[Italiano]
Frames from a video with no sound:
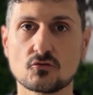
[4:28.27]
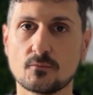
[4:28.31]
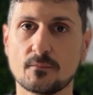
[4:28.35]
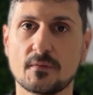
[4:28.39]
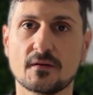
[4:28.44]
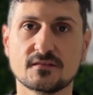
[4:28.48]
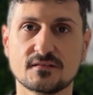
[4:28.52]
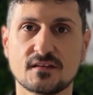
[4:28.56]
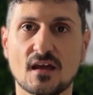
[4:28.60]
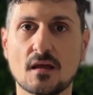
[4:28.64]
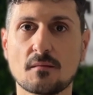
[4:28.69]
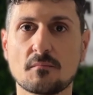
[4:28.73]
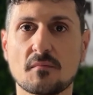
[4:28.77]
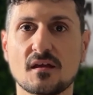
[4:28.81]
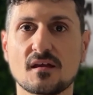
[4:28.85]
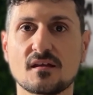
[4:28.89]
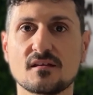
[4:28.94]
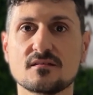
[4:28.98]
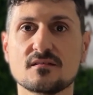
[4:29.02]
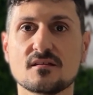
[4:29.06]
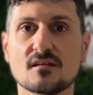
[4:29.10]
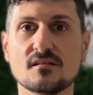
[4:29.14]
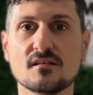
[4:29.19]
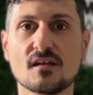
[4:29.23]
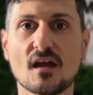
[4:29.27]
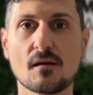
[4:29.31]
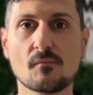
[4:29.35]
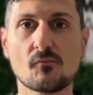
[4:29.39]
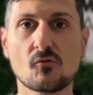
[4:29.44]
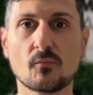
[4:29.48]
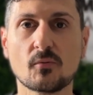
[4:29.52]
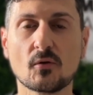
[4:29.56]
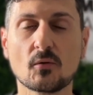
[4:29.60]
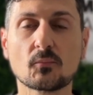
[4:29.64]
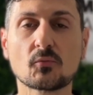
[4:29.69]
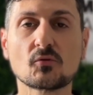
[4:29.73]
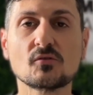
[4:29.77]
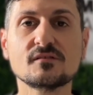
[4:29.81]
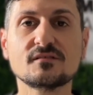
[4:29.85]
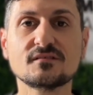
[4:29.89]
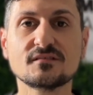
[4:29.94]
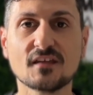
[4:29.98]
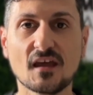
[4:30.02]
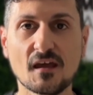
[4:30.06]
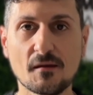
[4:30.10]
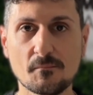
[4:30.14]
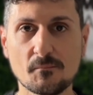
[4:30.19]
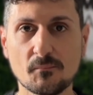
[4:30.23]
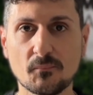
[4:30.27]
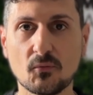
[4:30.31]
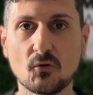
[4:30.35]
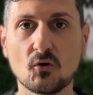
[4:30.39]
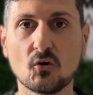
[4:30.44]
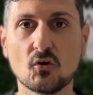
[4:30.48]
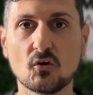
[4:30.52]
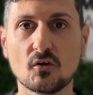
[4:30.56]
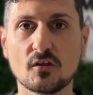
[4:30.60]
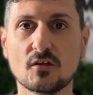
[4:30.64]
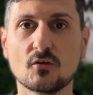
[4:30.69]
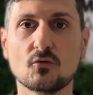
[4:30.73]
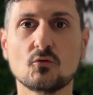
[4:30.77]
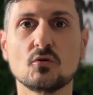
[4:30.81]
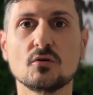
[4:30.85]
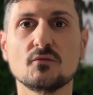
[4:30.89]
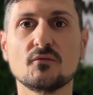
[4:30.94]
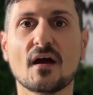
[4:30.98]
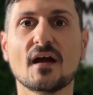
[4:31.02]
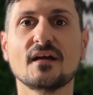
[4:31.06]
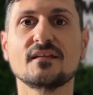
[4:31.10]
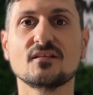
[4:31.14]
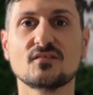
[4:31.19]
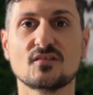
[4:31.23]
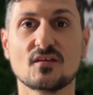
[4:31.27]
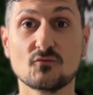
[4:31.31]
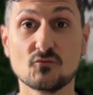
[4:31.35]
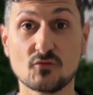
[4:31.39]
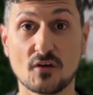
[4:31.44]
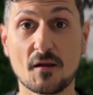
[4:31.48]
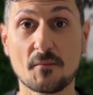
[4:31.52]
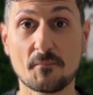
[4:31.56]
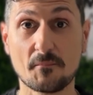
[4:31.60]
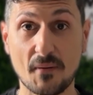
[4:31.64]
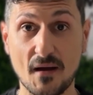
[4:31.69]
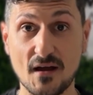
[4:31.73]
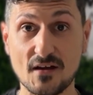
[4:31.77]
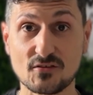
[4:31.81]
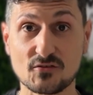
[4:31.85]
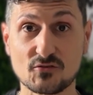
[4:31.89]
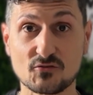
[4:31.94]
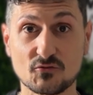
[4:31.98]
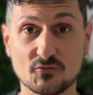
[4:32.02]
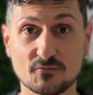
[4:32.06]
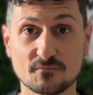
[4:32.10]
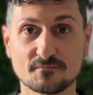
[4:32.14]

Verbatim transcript: Per timing intendiamo proprio il tempo in cui vai ad eseguire il passo.